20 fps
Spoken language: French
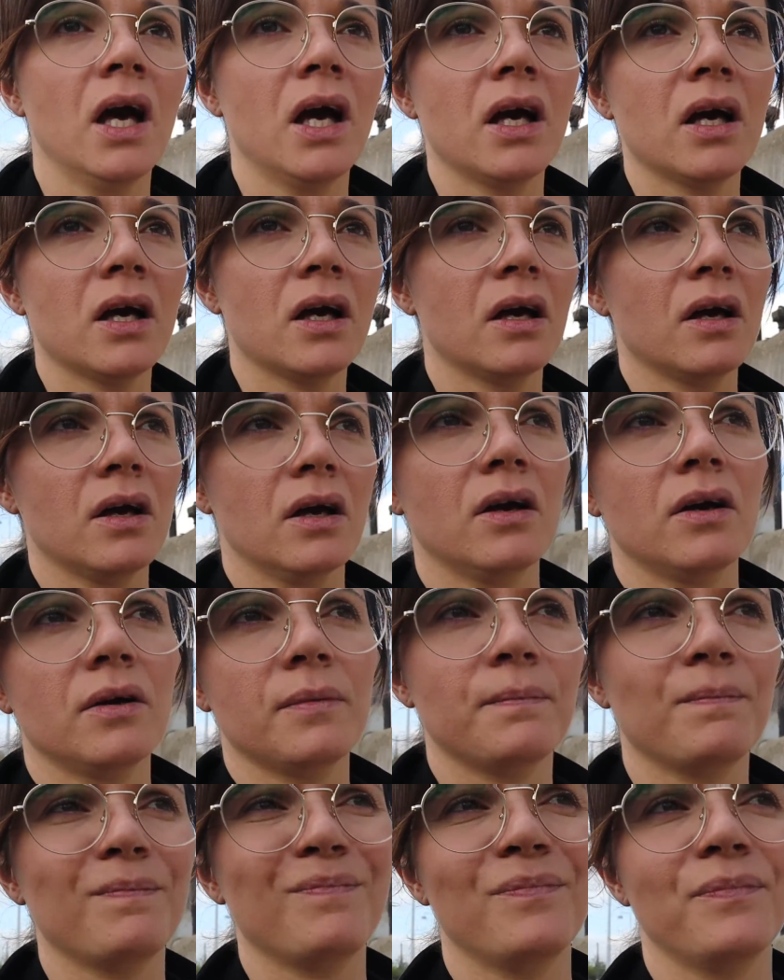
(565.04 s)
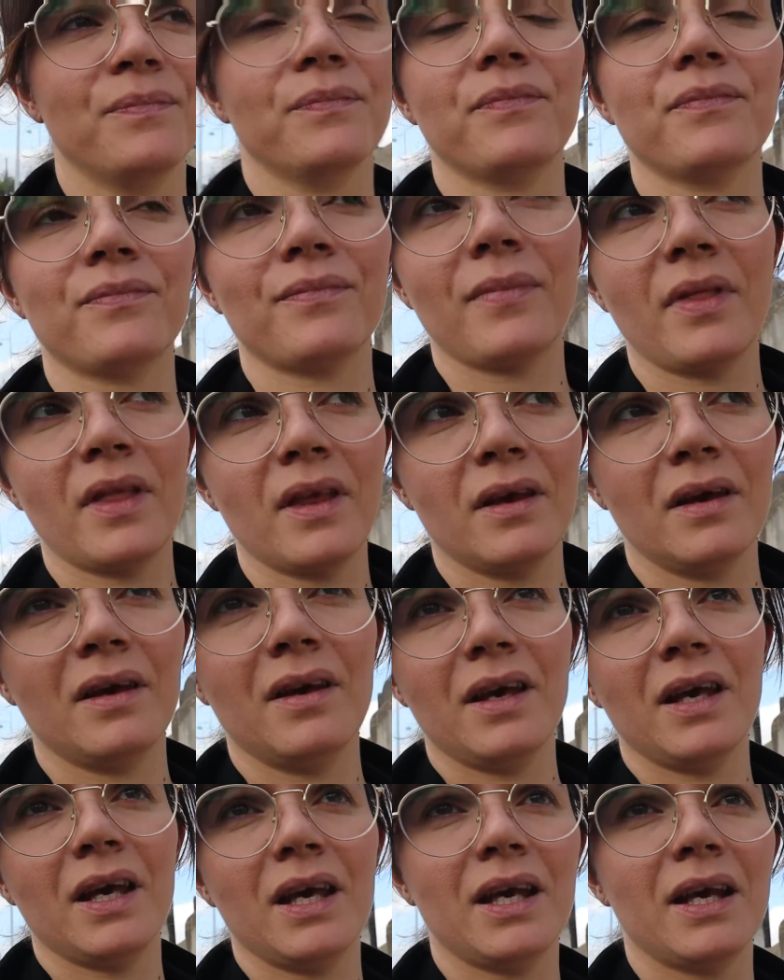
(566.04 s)
Euh,
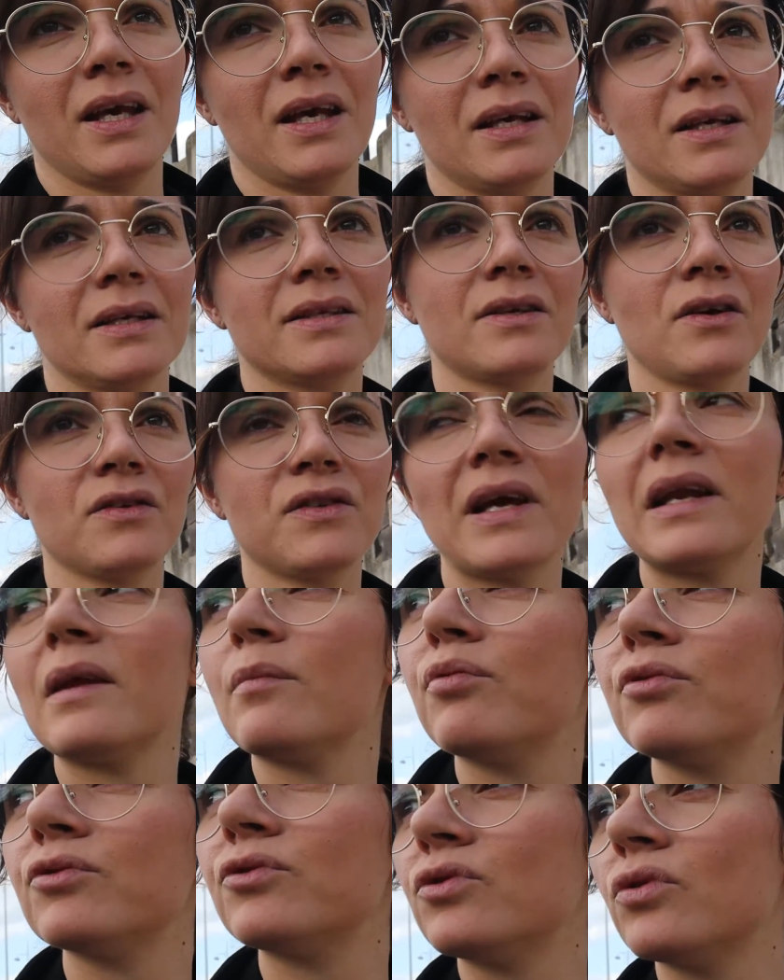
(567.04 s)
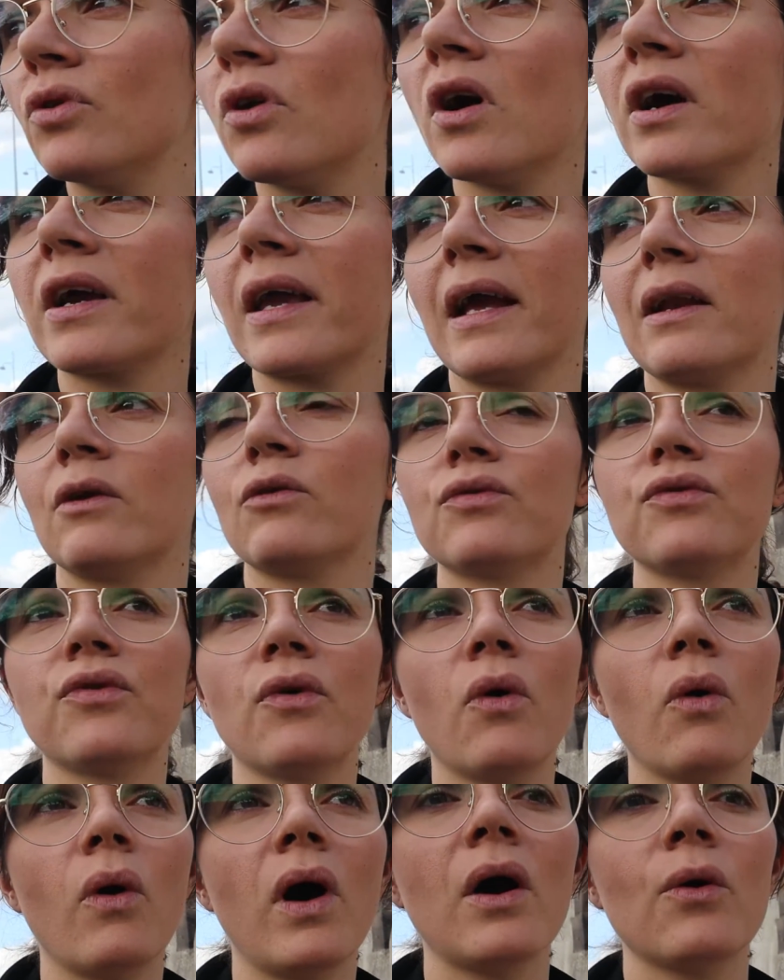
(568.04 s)
et quand elle est plus dehors, qu'elle est au
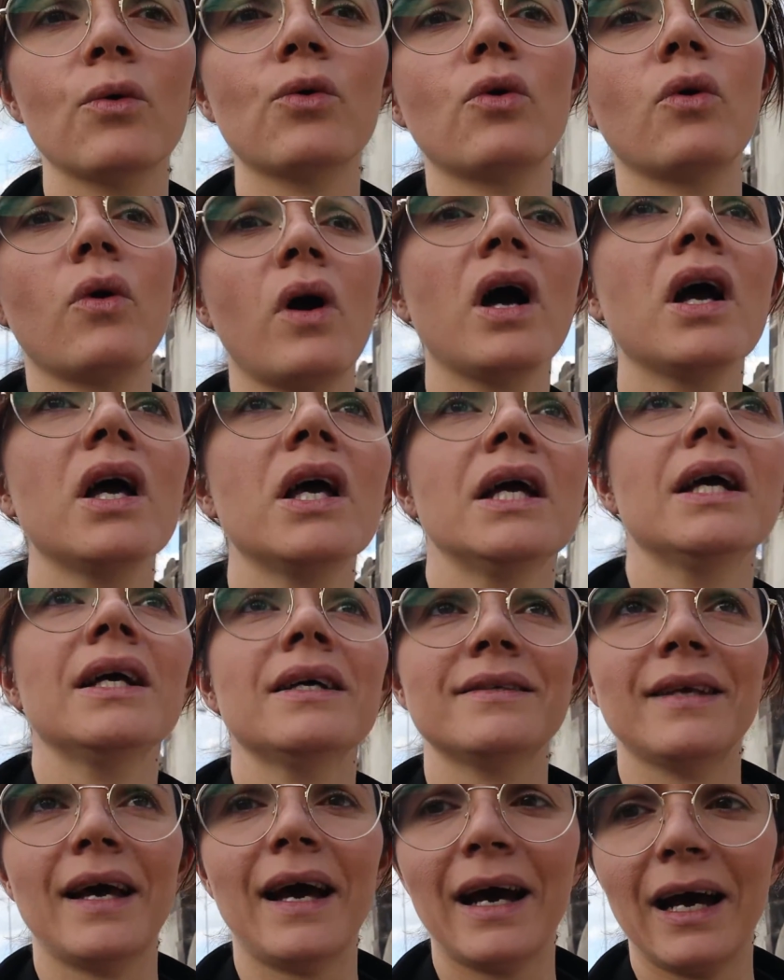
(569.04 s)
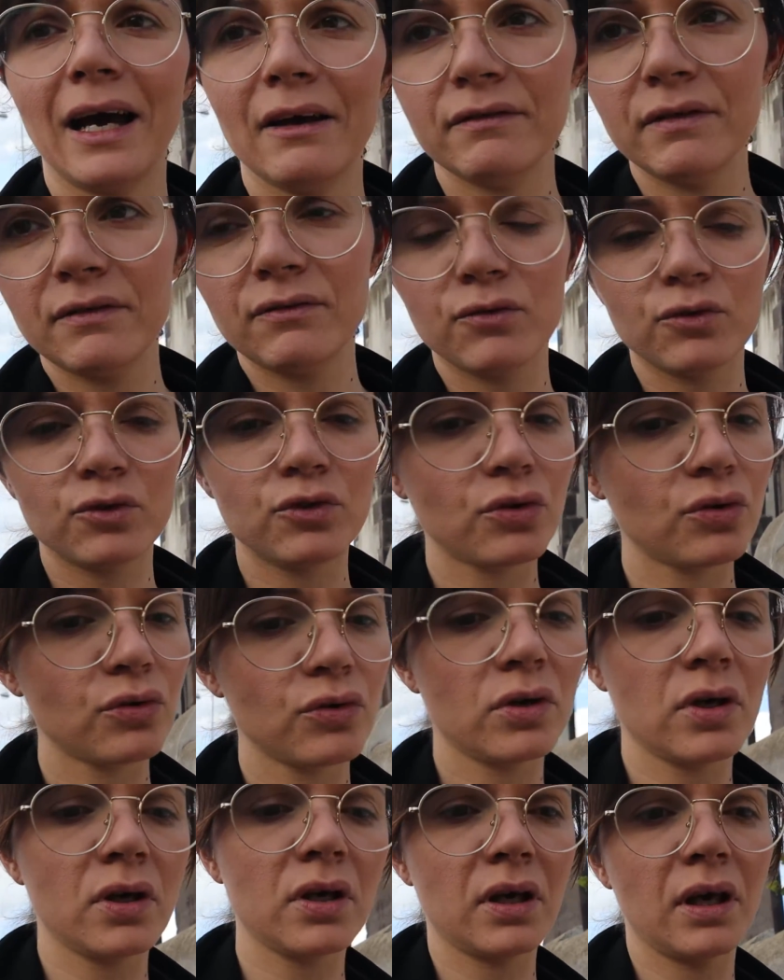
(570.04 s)
froid ou quoi, ça ravive le
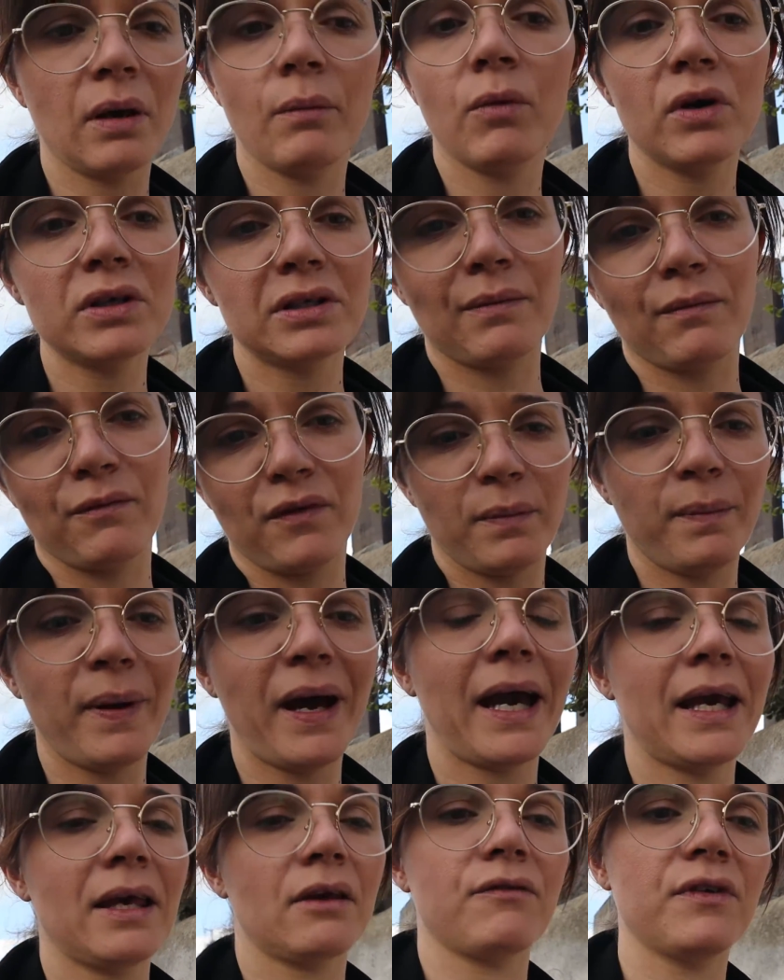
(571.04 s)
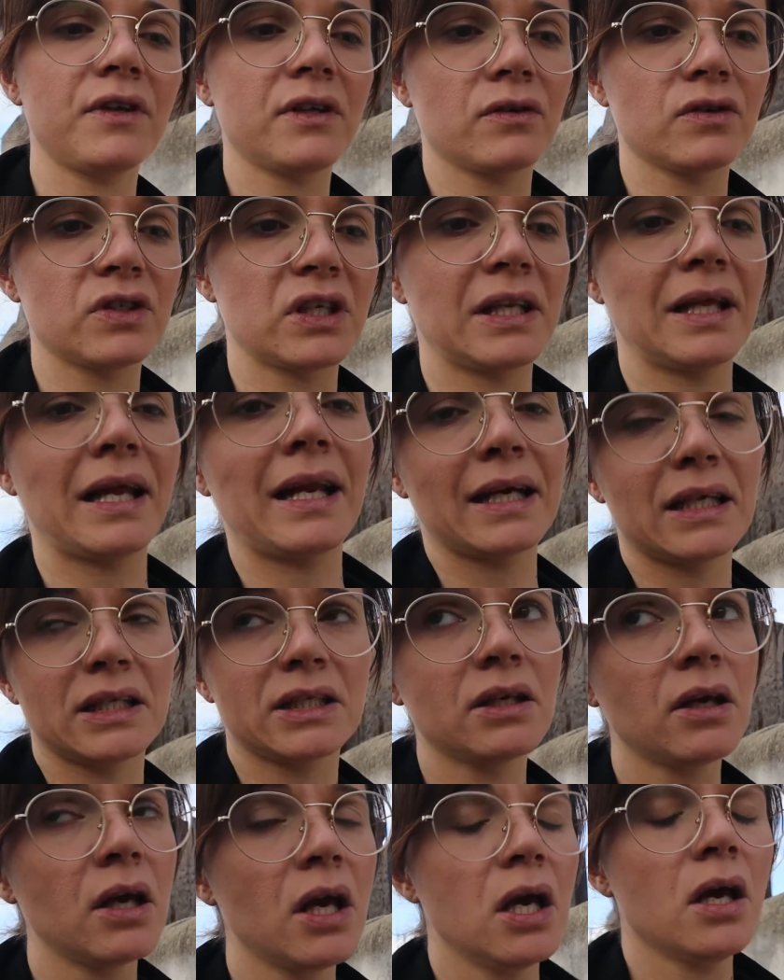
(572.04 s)
truc. Et moi, ça me fait pareil en fait quand j'ai une
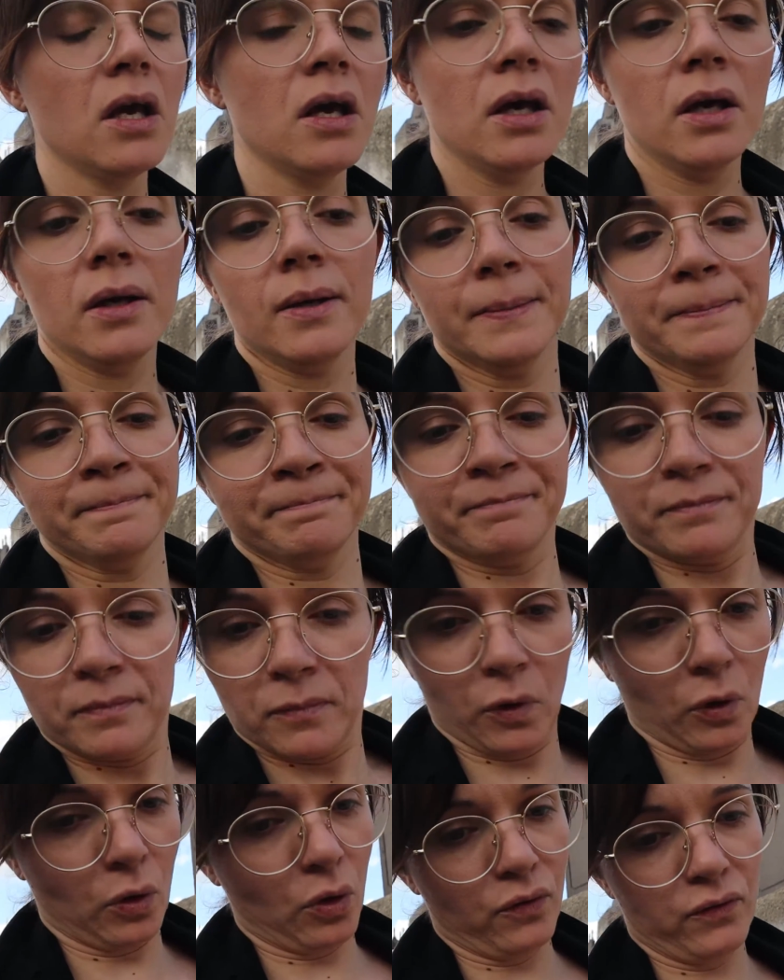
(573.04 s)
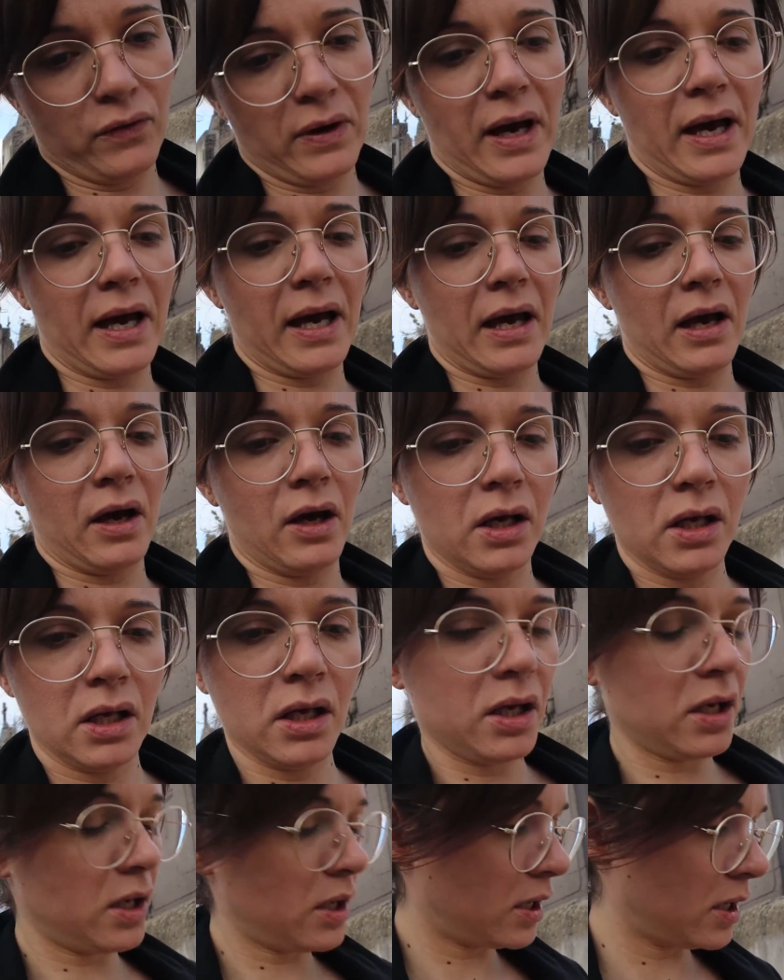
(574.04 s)
allergie. Donc on va...
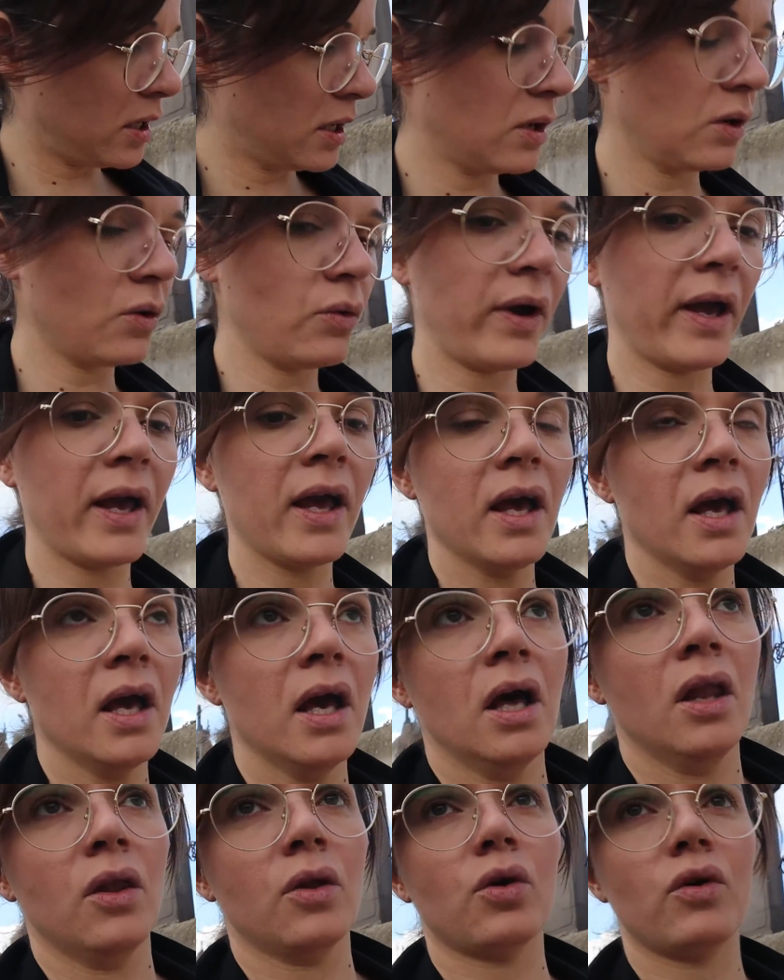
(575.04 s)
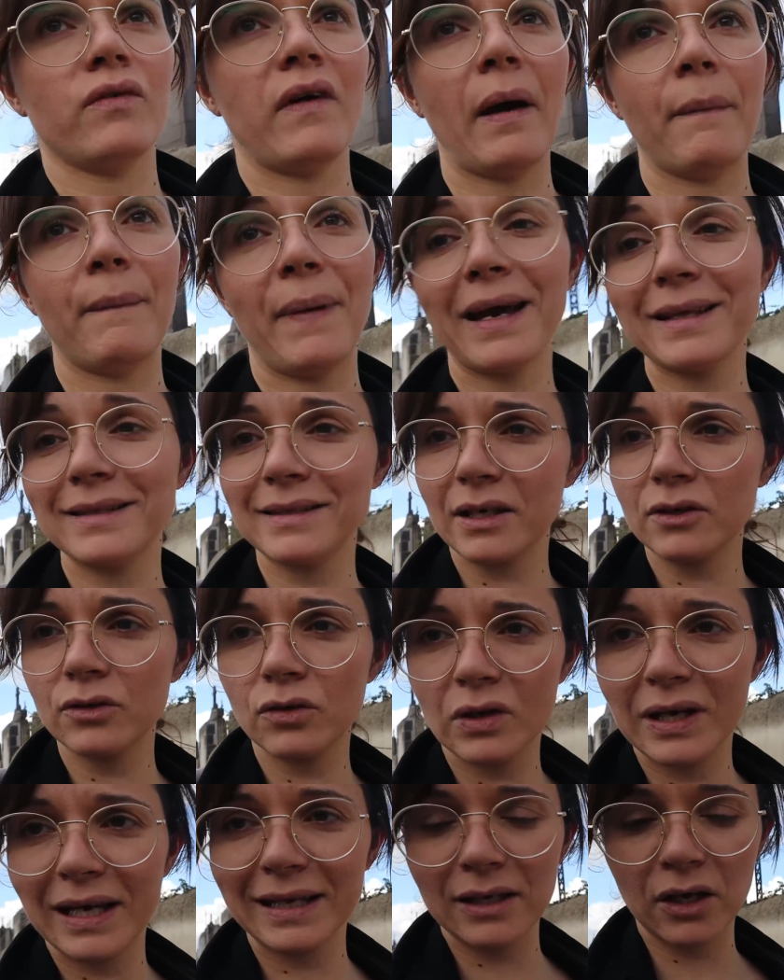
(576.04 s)
Ouais, donc on va repartir
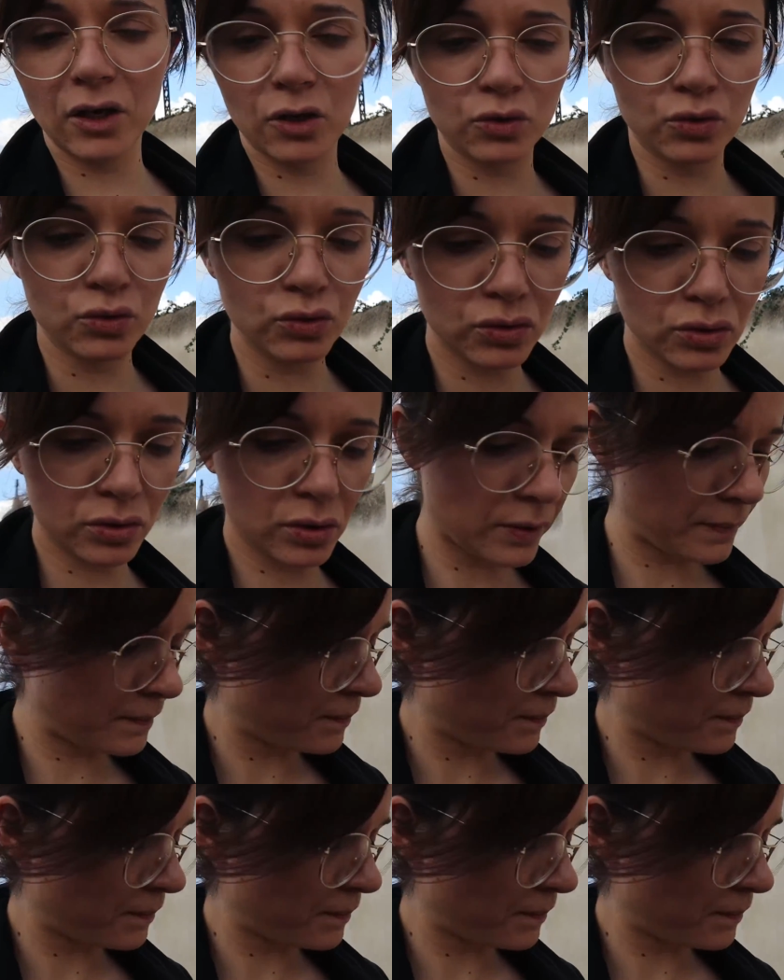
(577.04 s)
sur de l'aérius.